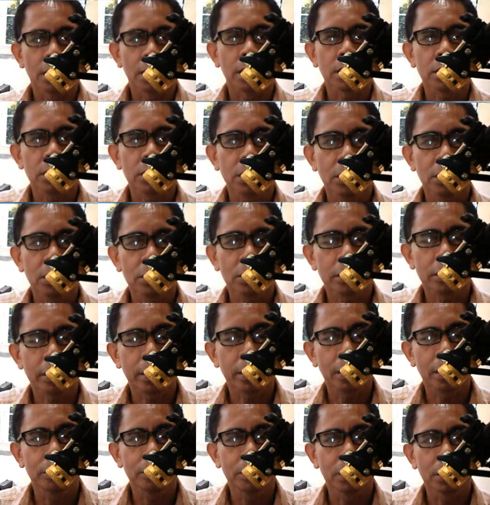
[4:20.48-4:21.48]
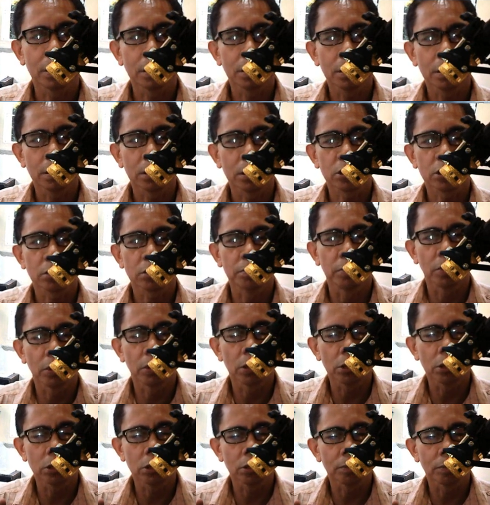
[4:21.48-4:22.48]
Kasi yung drive D is
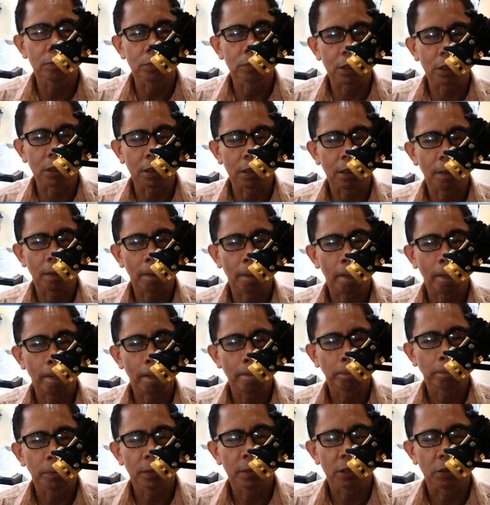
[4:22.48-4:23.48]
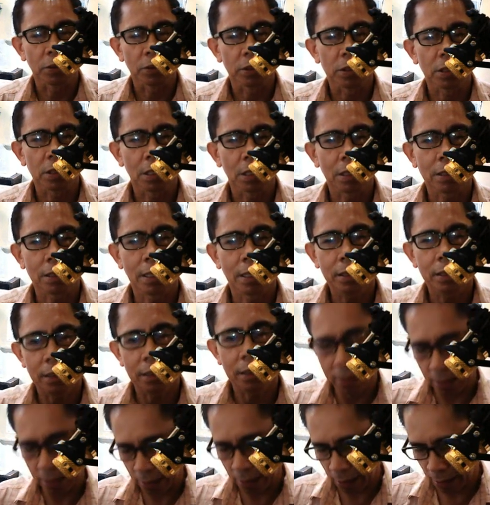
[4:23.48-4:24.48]
volume 3. So, select natin
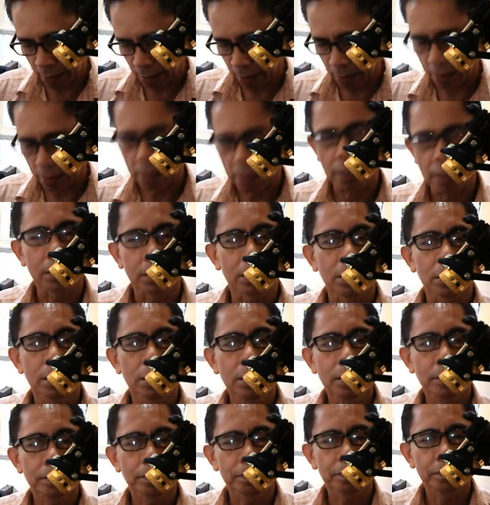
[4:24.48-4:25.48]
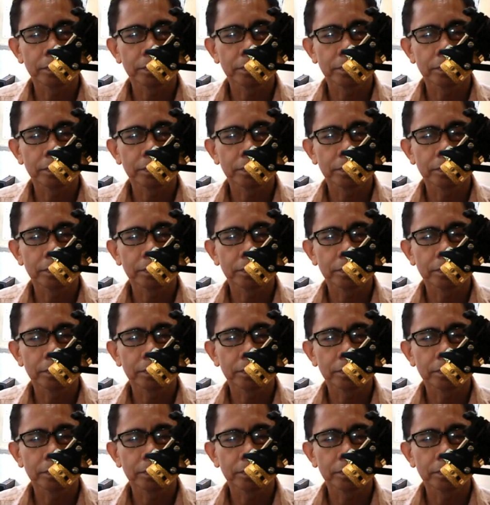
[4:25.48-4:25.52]
yan. Enter.